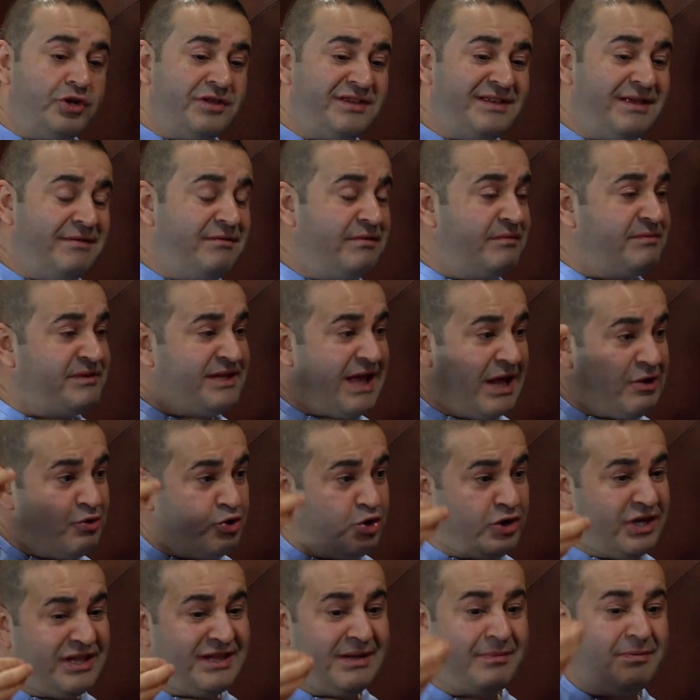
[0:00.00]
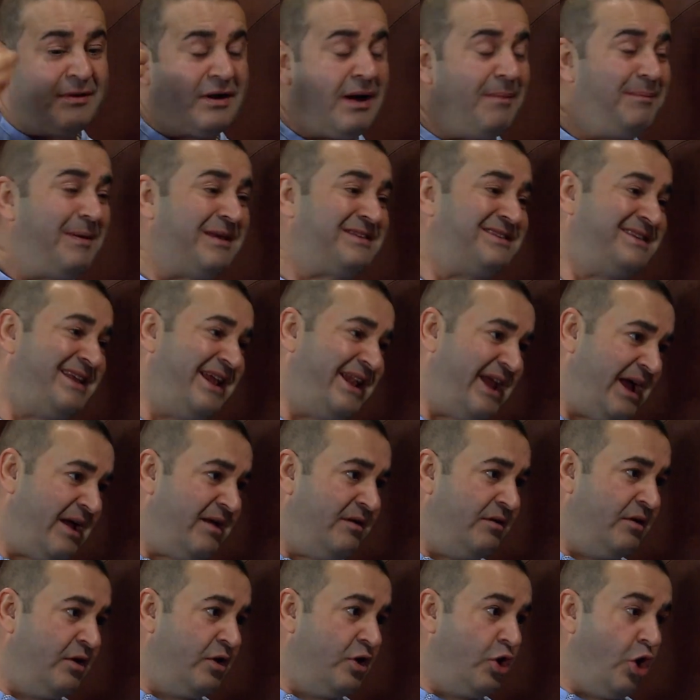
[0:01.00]
seveyim sen şu kitabı kapatsana.
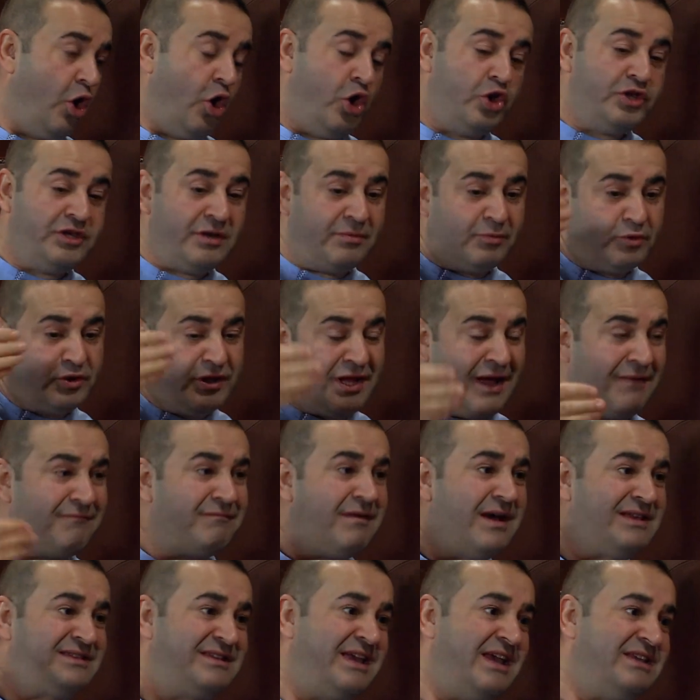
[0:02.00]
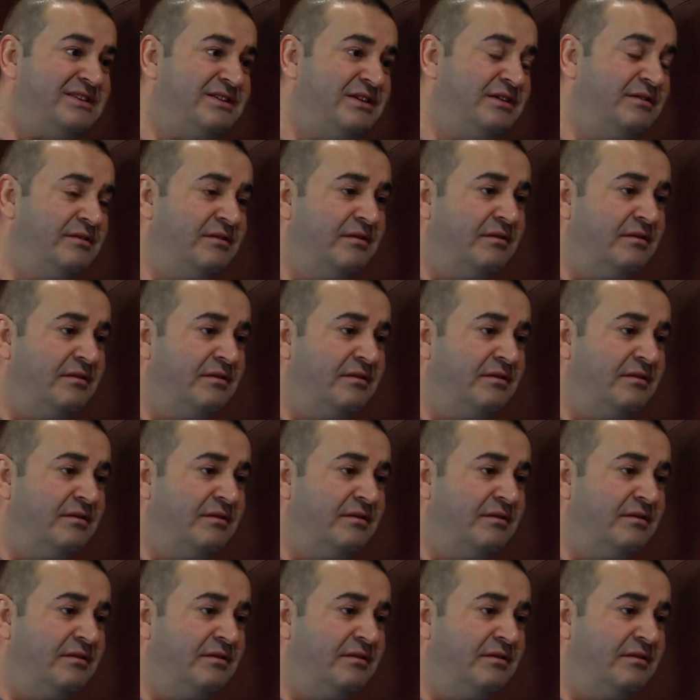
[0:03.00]
Önce bundan vazgeç.